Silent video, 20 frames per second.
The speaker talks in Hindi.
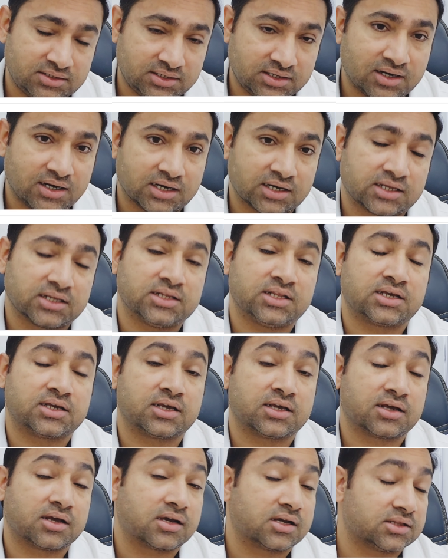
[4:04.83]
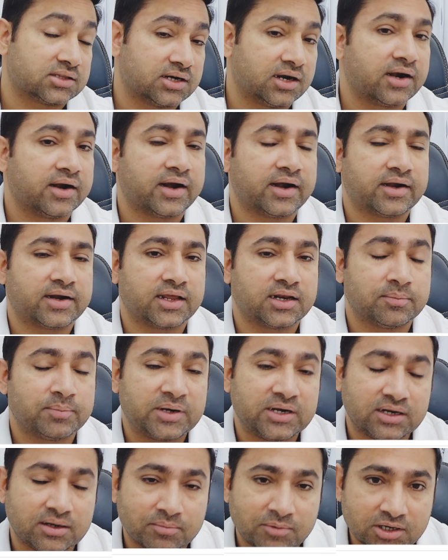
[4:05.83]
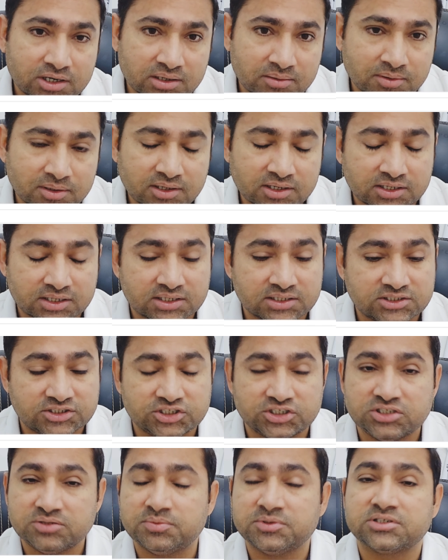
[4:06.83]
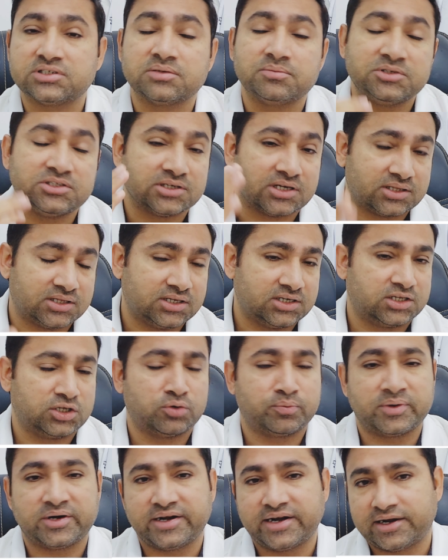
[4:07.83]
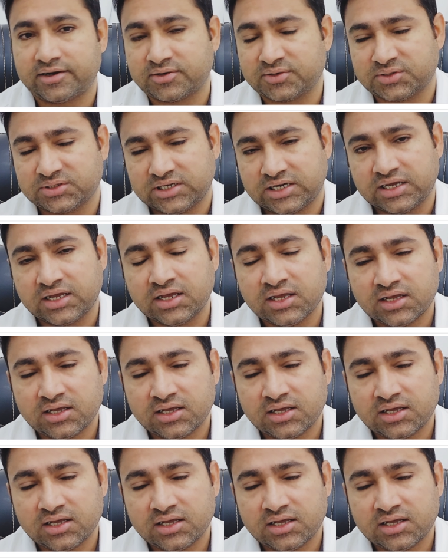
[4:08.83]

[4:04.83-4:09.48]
निकाल के देखे कितना डेट है इन पर डबल डबल इनकी जीडीपी से भी ज़्यादा इनके ऊपर डेट होता है